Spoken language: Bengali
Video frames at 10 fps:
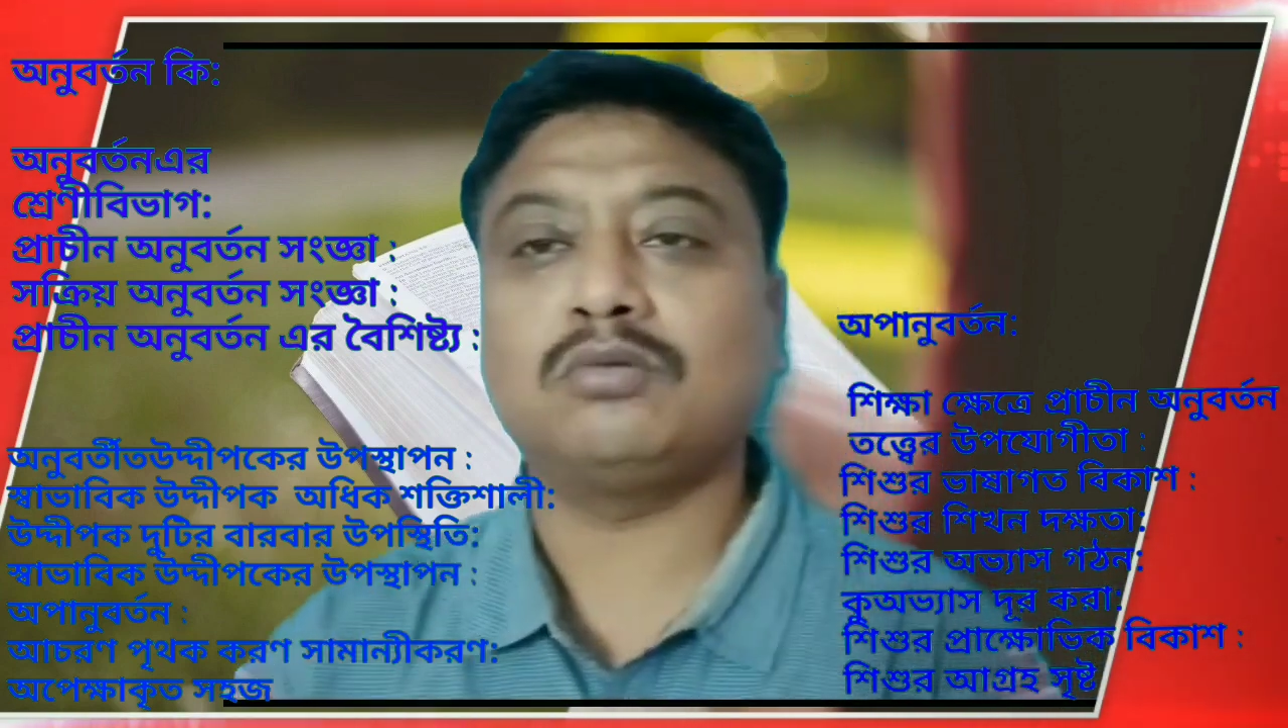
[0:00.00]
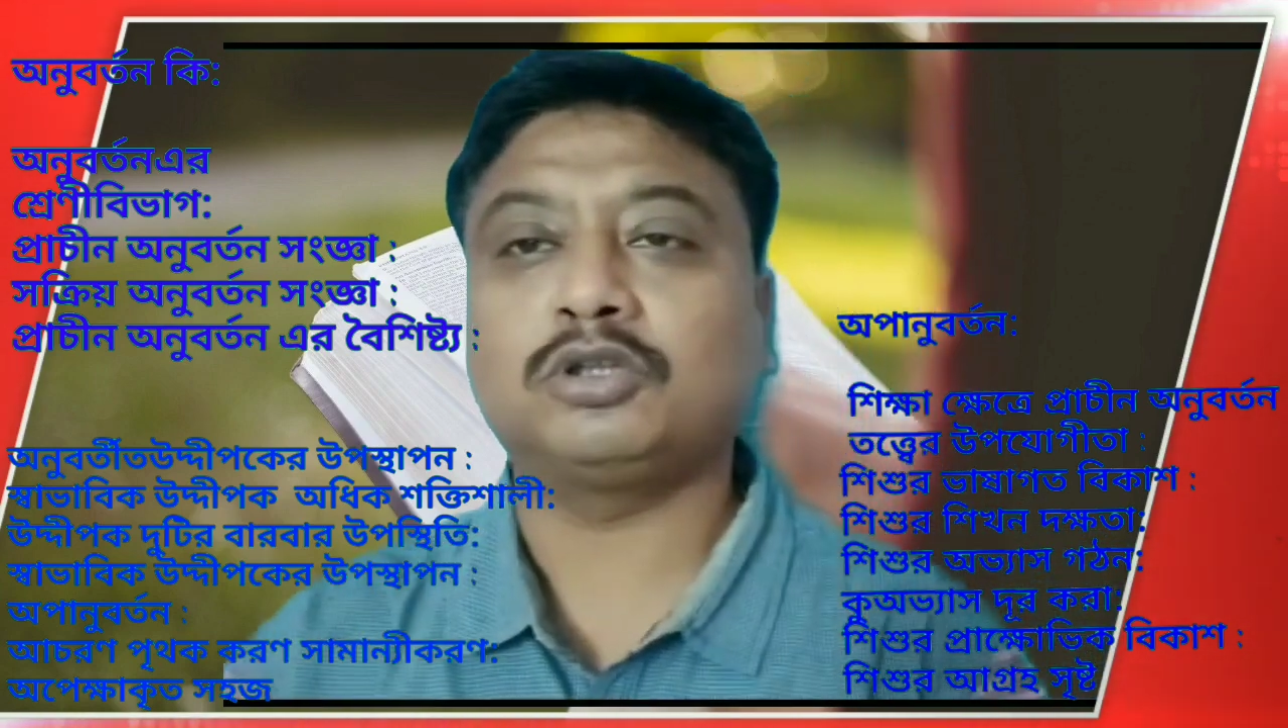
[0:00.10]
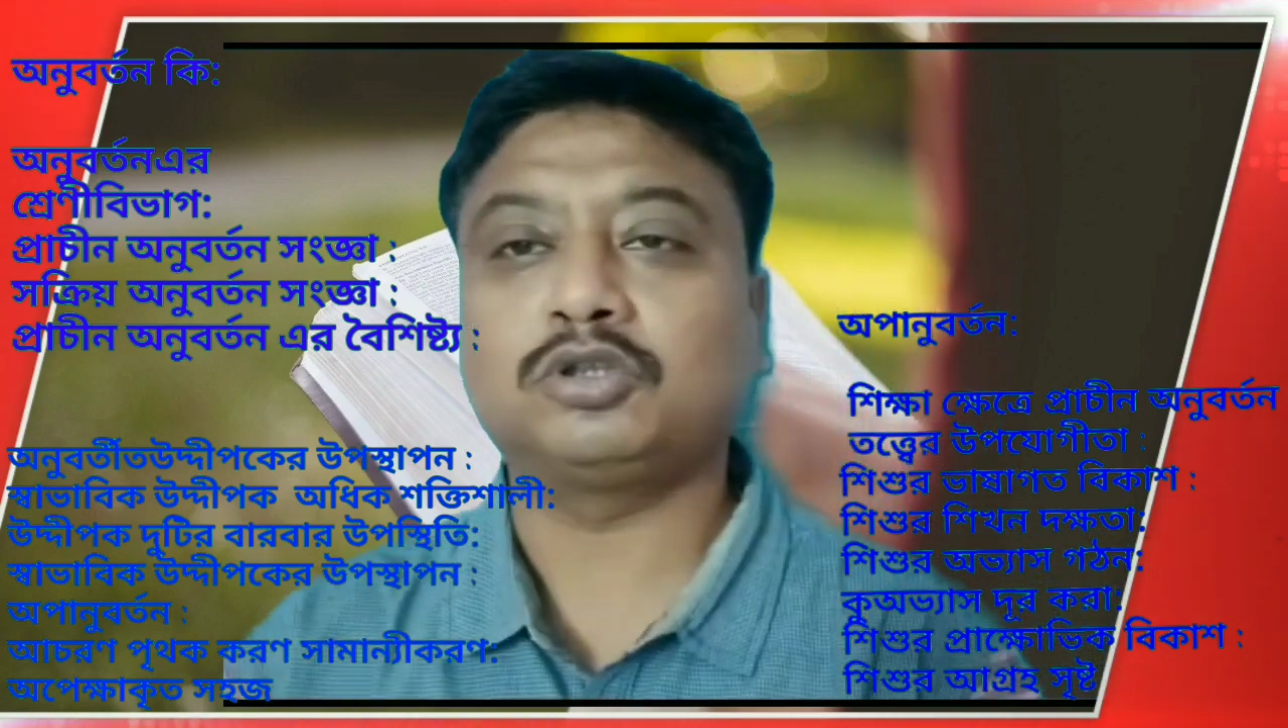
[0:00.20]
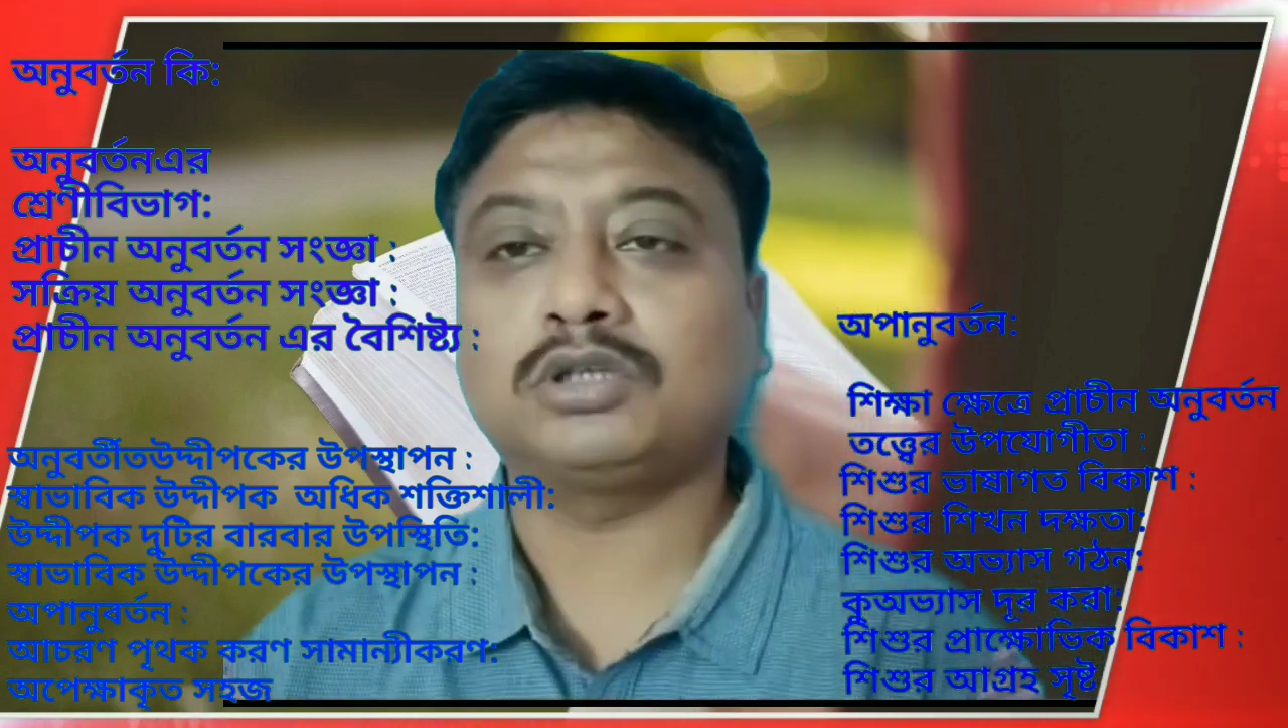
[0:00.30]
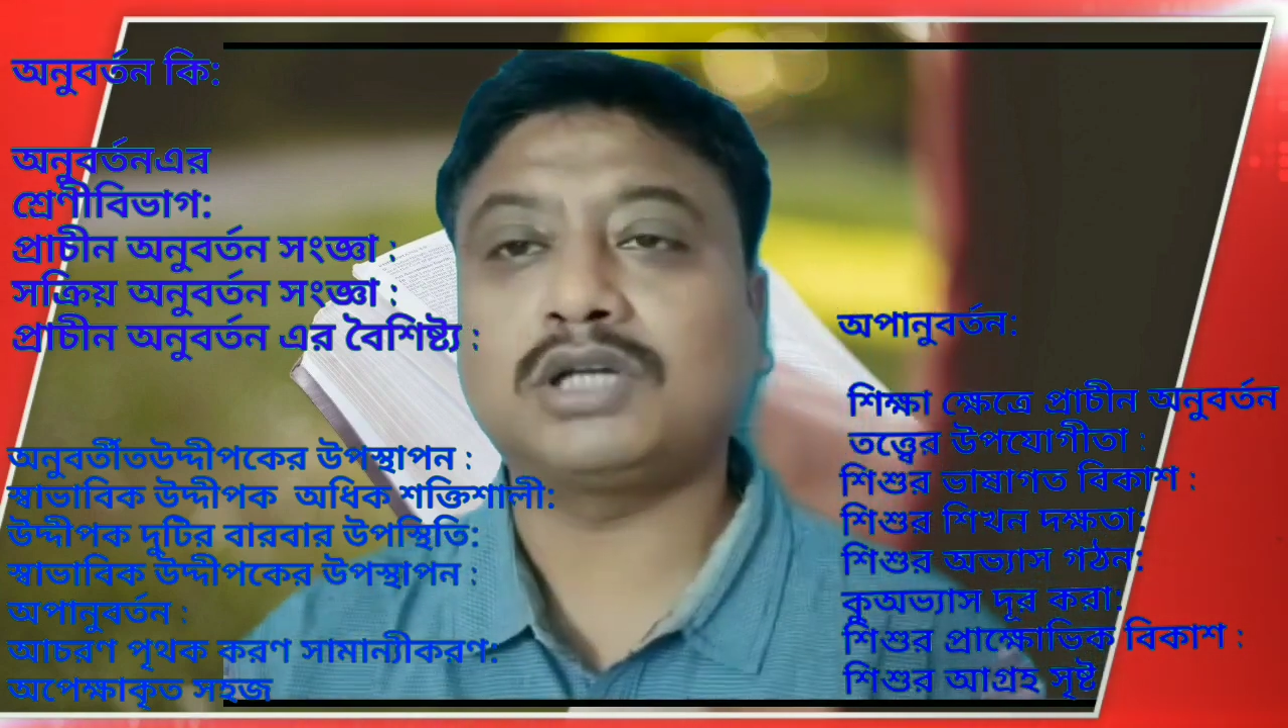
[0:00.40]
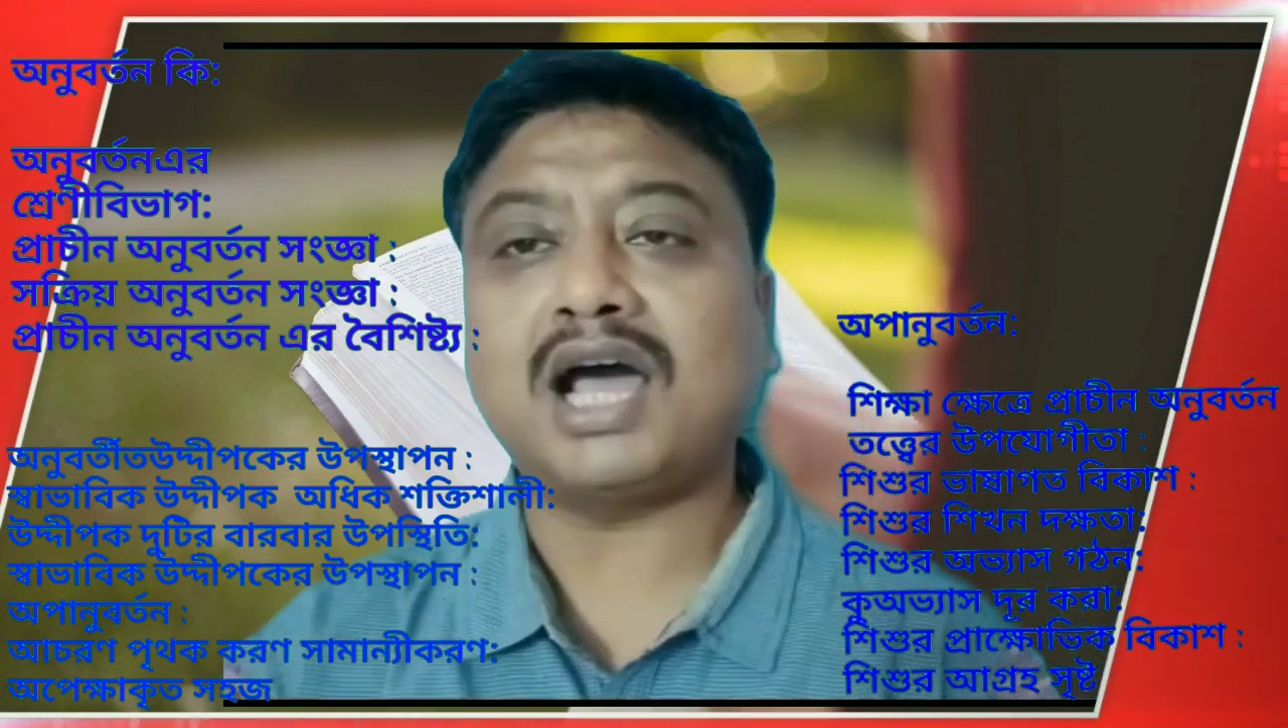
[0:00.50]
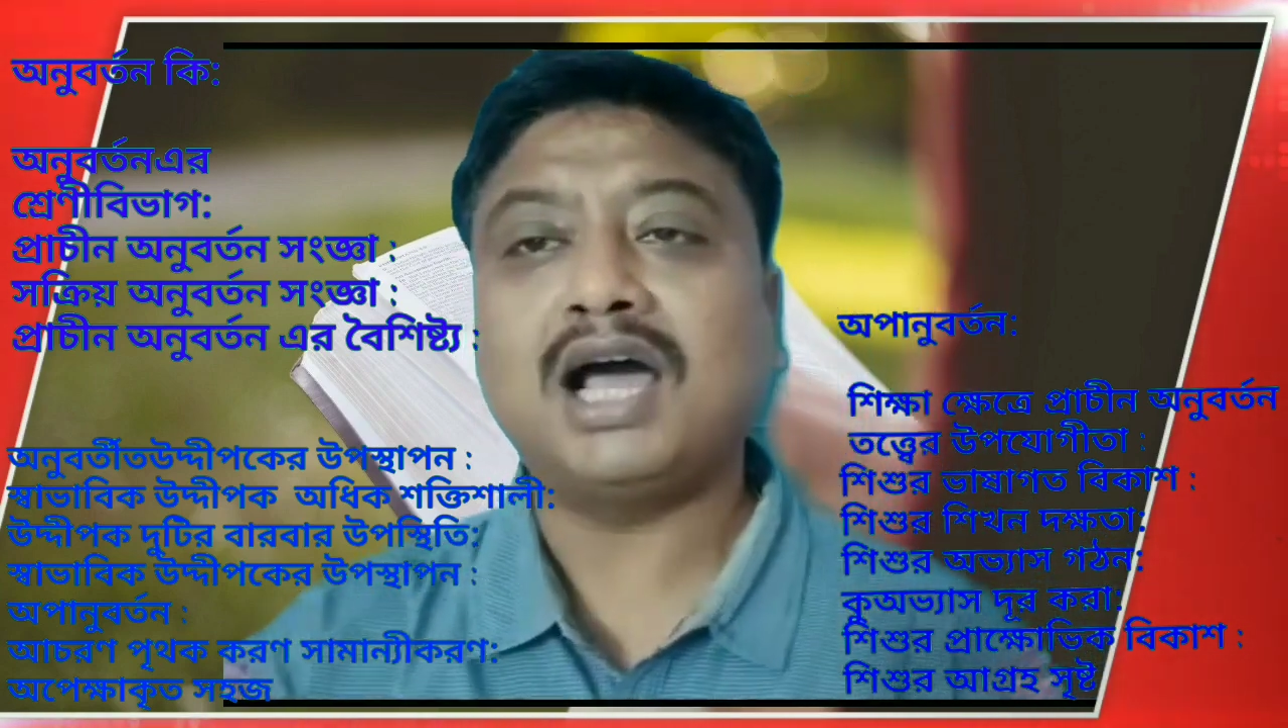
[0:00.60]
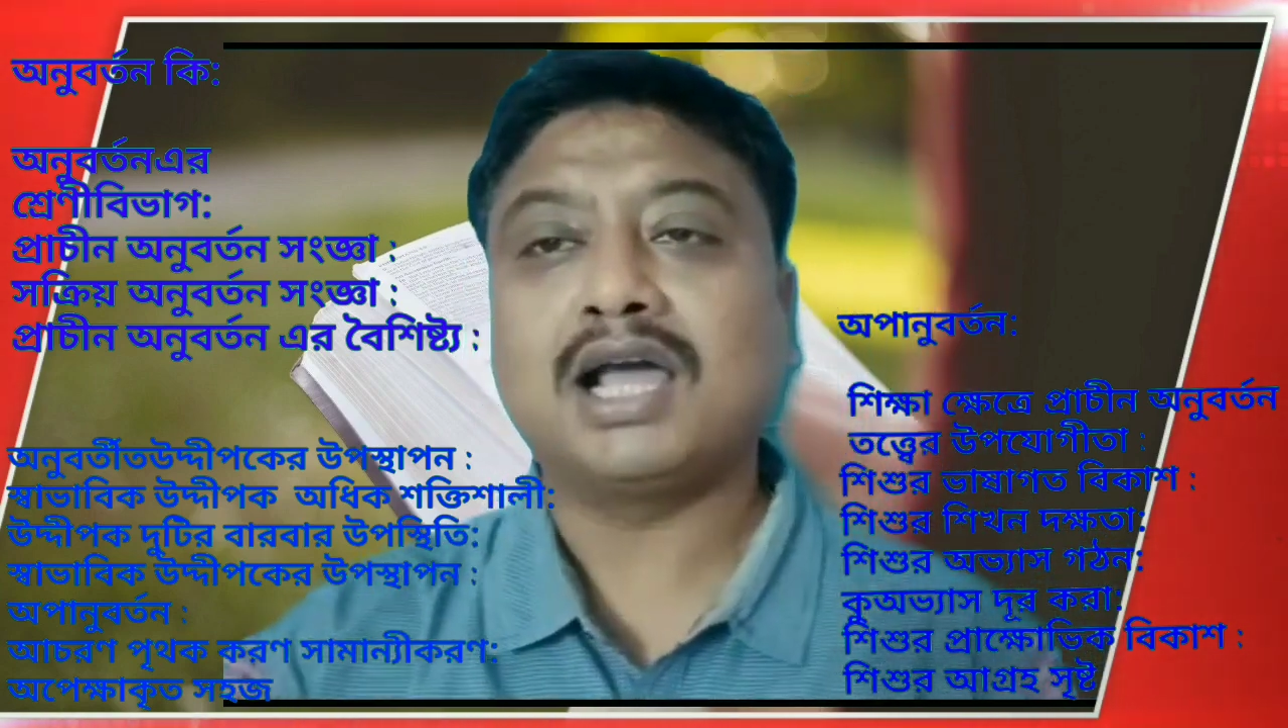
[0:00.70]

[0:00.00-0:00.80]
অনুবর্তনটা